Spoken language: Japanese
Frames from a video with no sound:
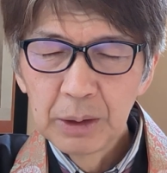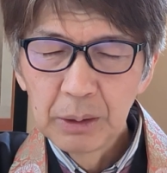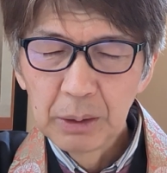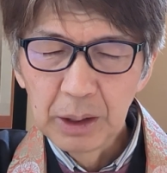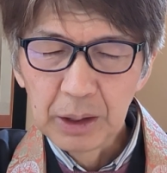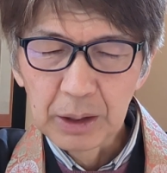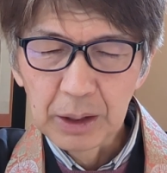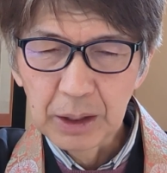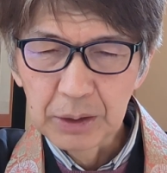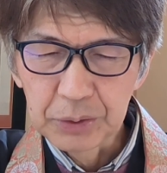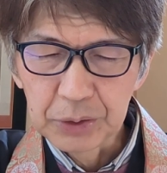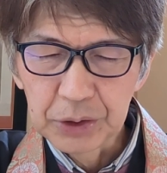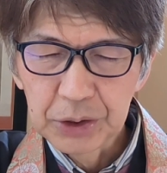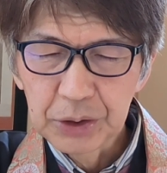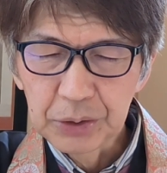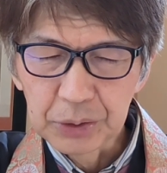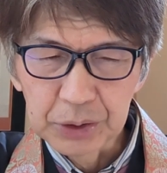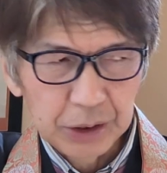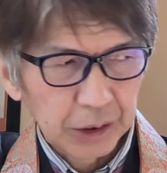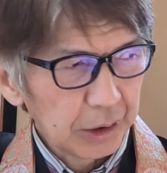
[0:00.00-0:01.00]
ある
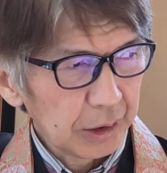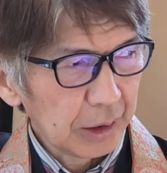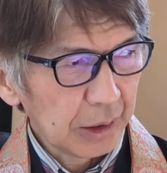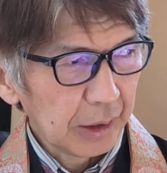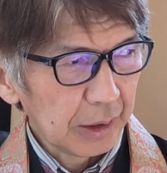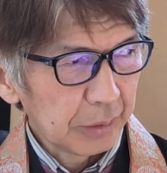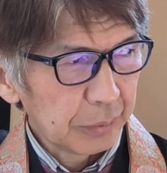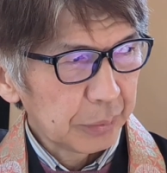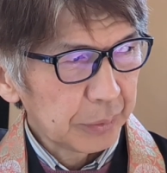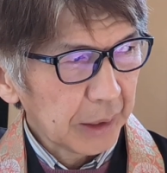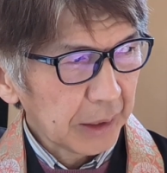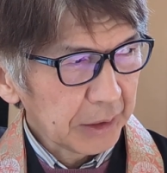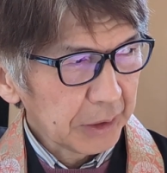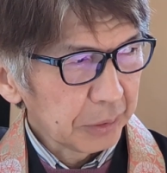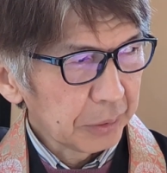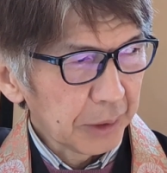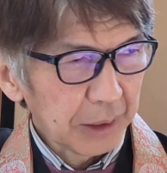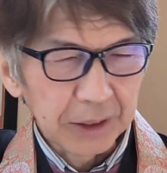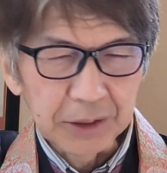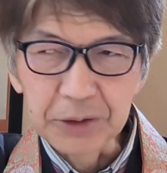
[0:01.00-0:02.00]
人に、えー、2
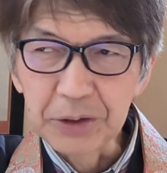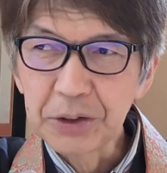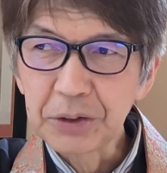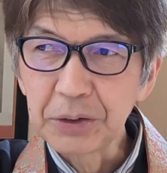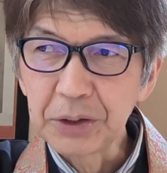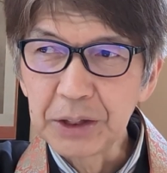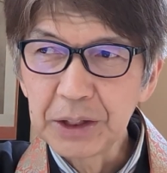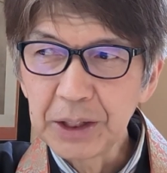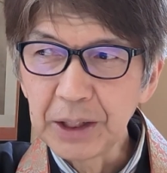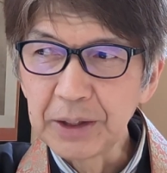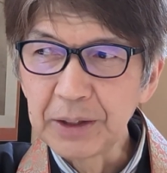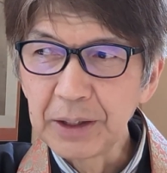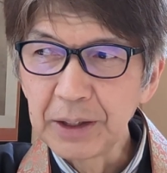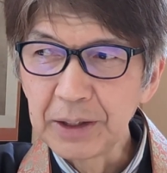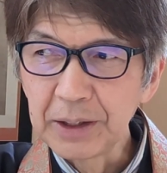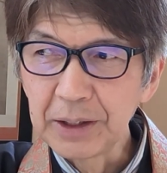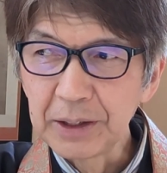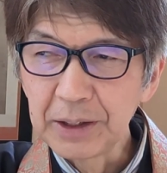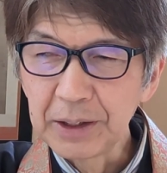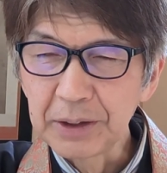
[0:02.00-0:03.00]
人ぐらいの人にね、
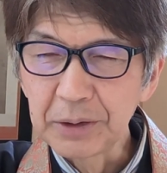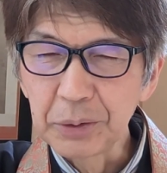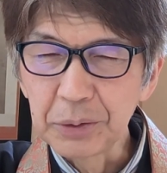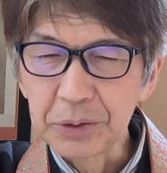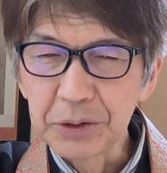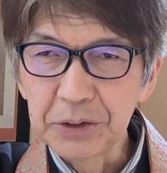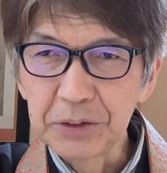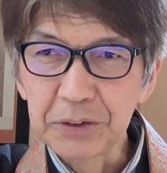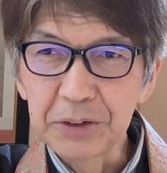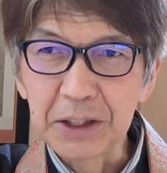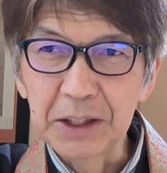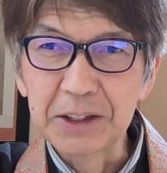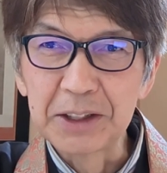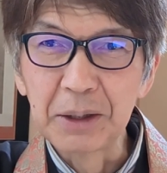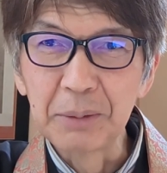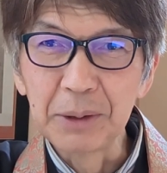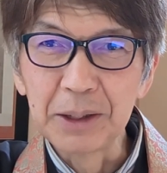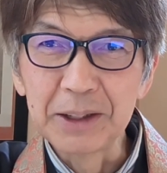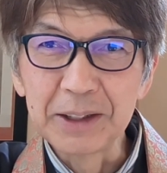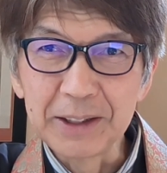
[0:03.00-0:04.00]
えー、こう続け
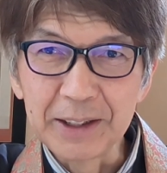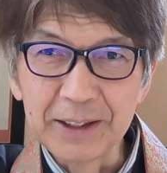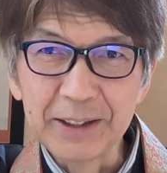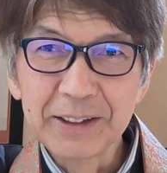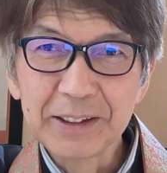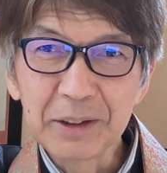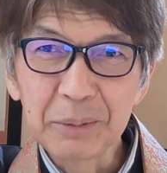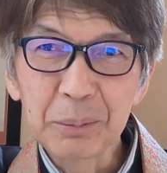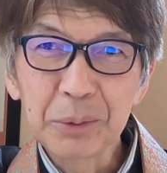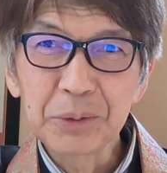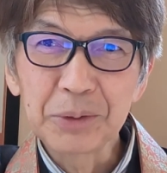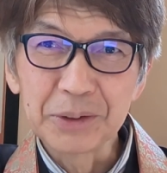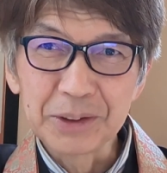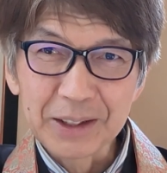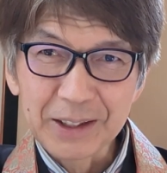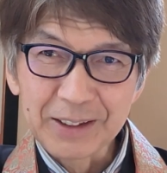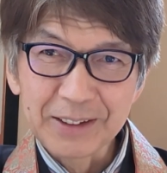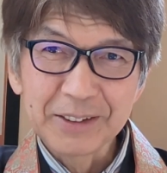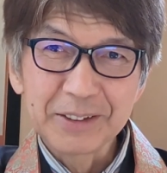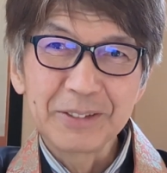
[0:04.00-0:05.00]
ざまにね「いや僕
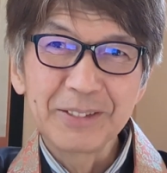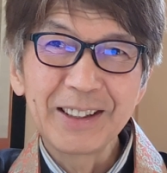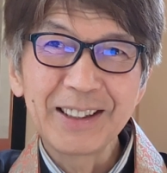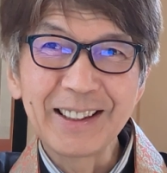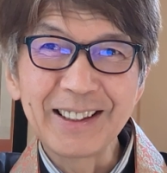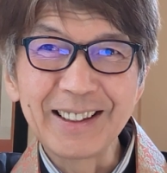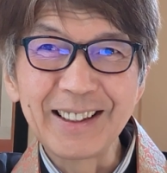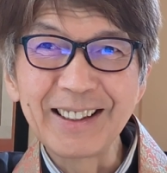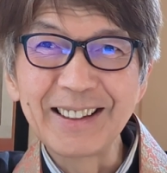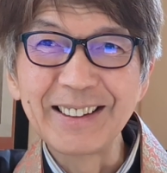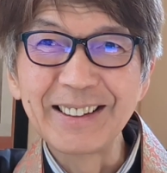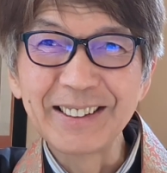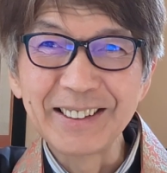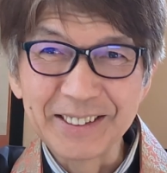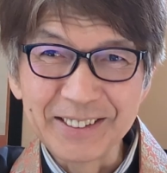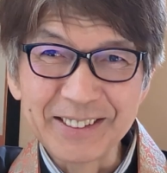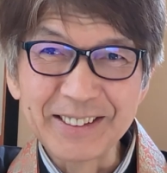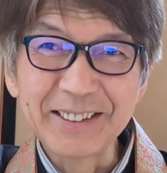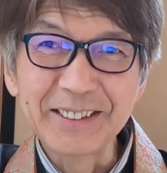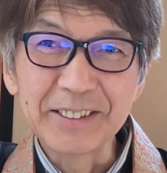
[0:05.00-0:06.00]
寺の生まれはないです
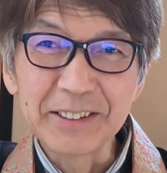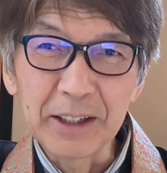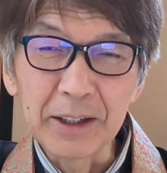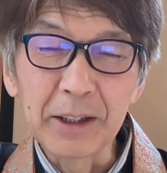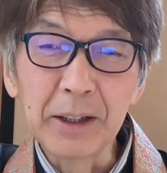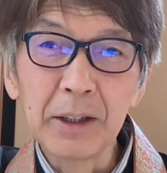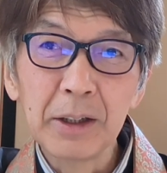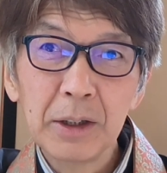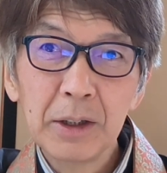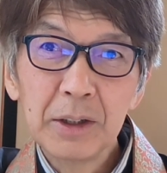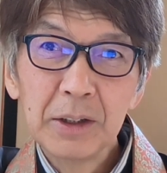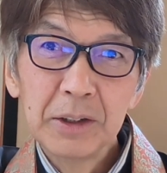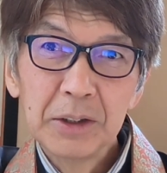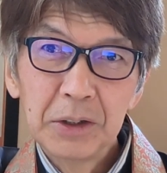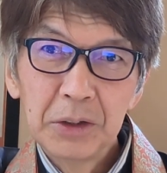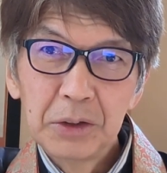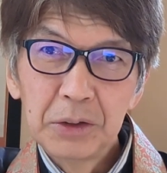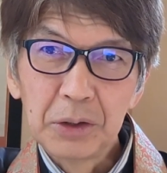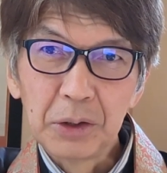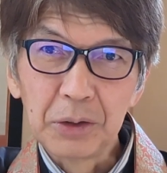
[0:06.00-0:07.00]
よ」って言ったら「
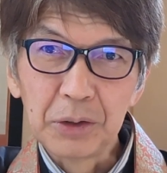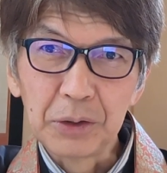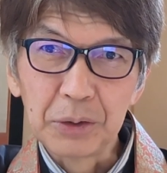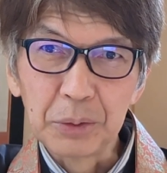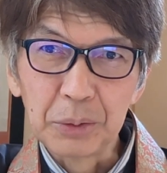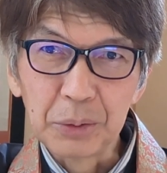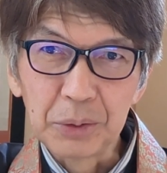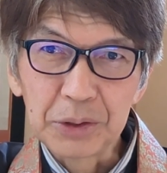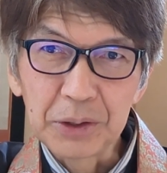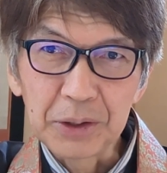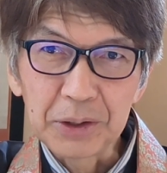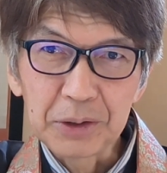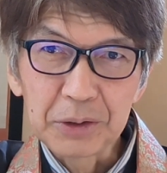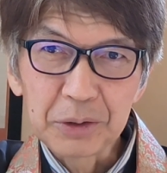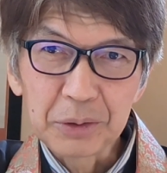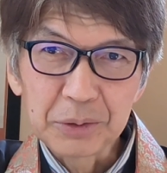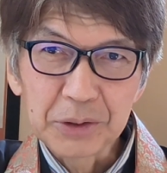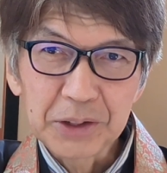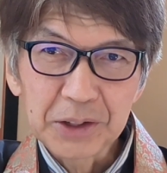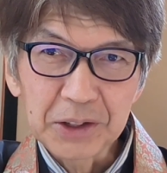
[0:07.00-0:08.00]
寺
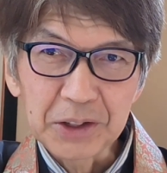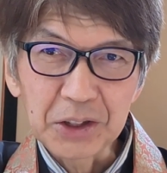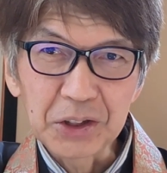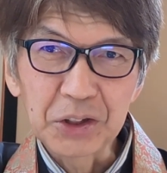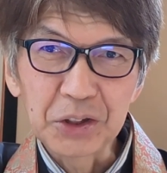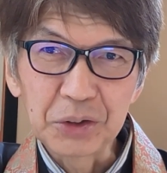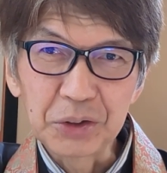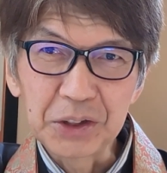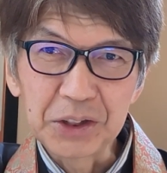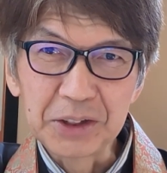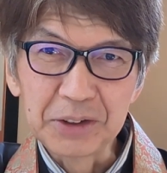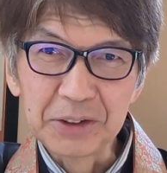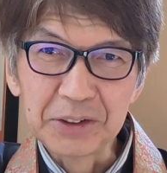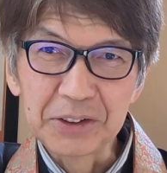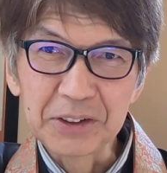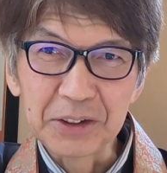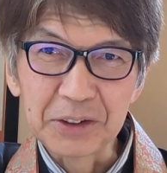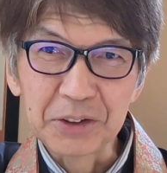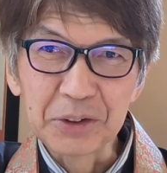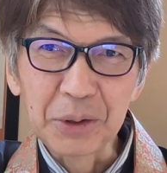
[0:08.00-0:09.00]
の在家出身で
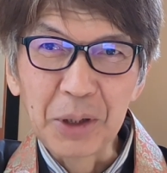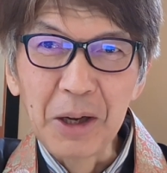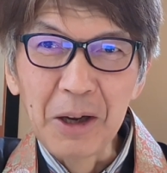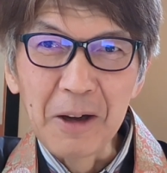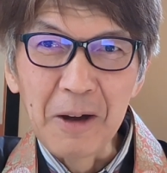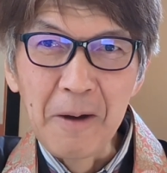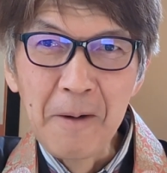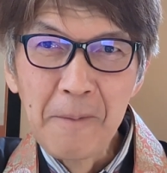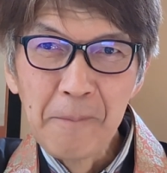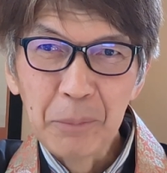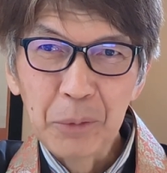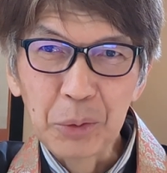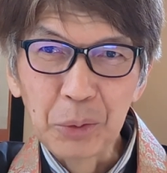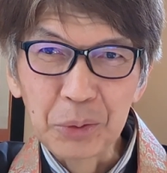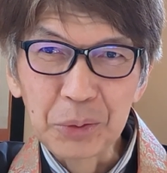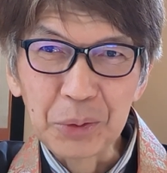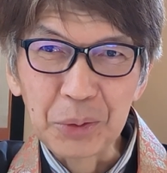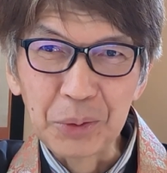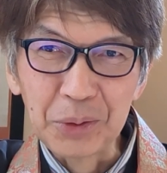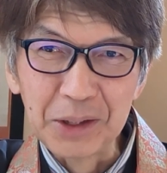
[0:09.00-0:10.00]
すかそれはご
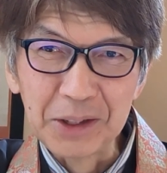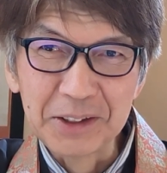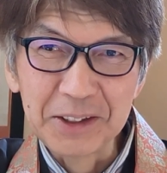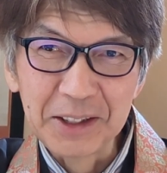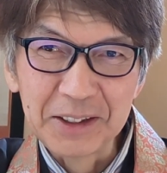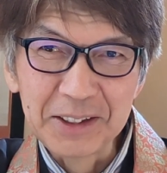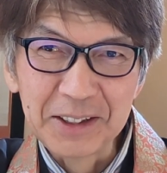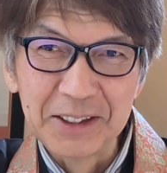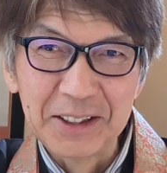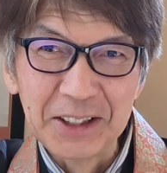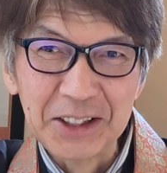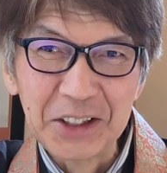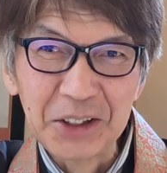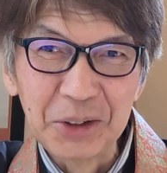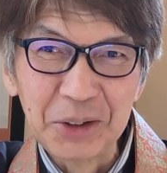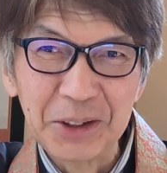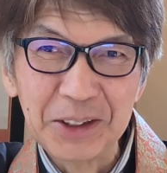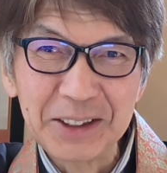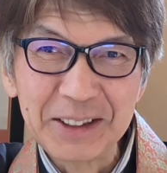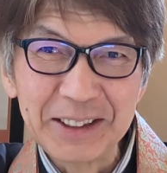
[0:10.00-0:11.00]
苦労なさったで
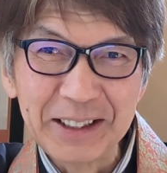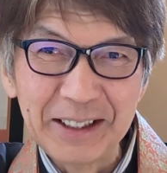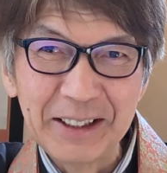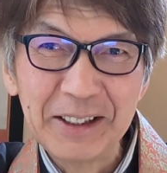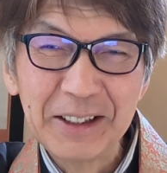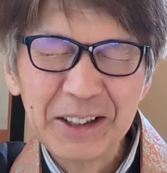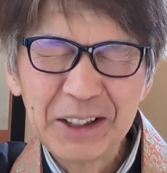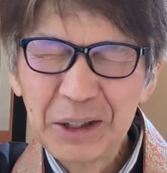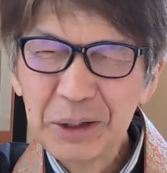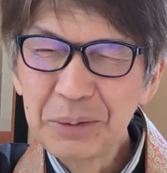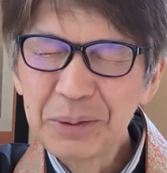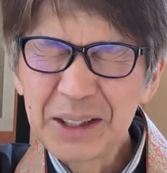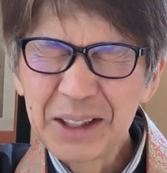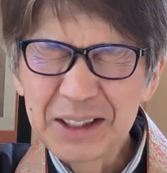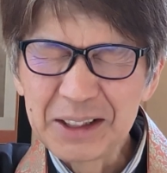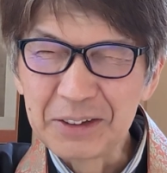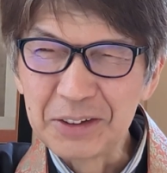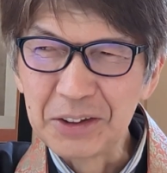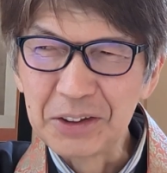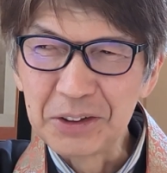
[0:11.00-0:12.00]
しょう」言うて2
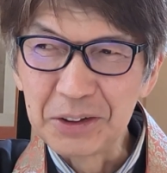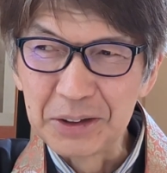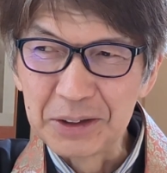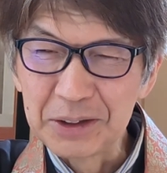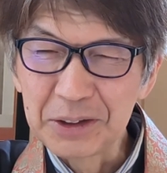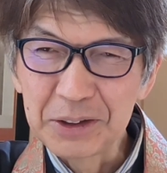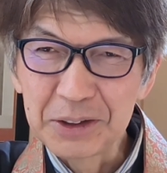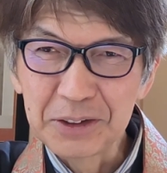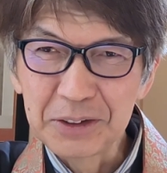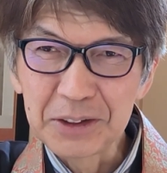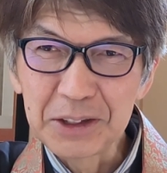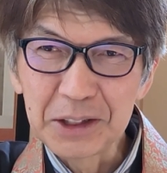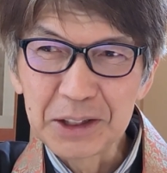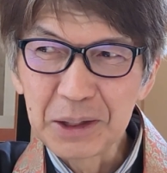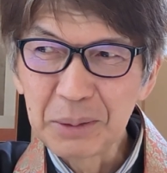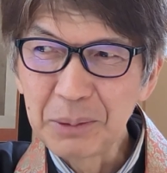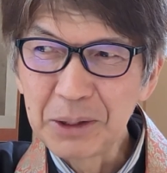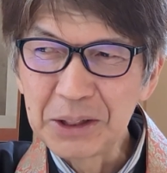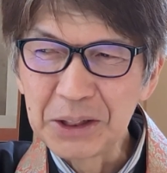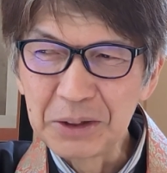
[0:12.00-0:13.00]
人の人に続け
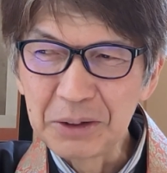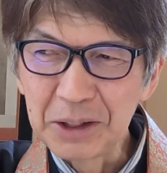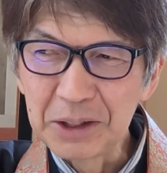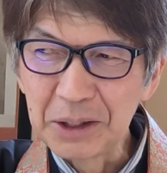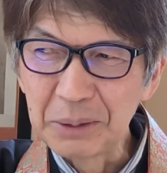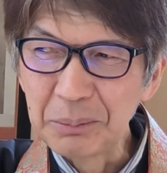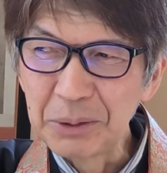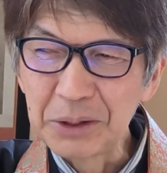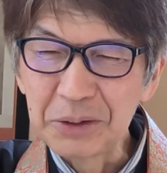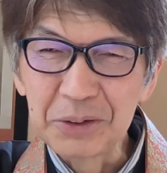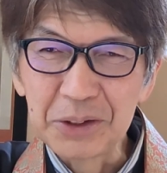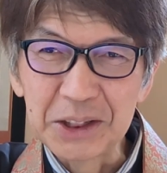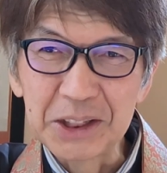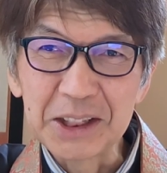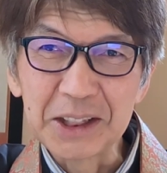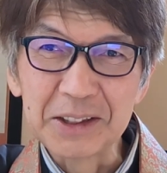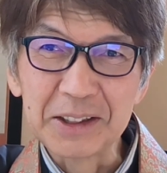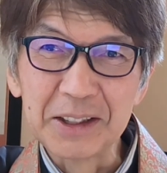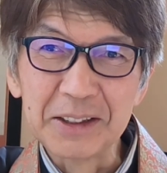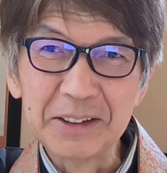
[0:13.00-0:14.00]
ざまに言われてびっくりし
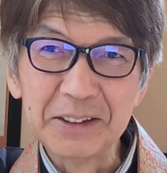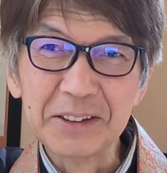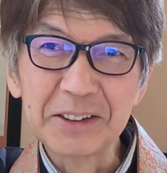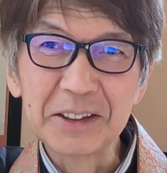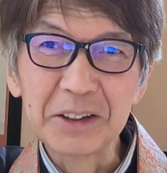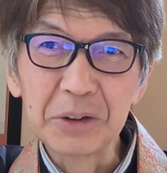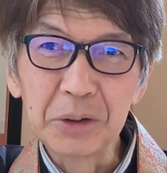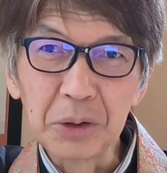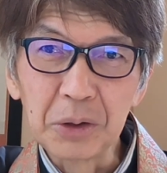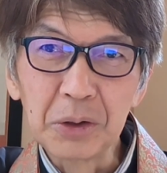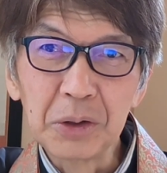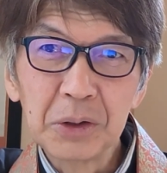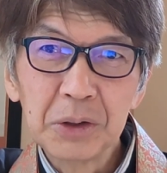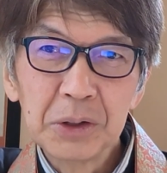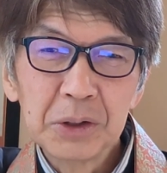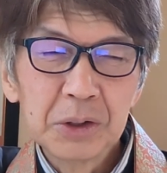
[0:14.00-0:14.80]
ちゃったんですけど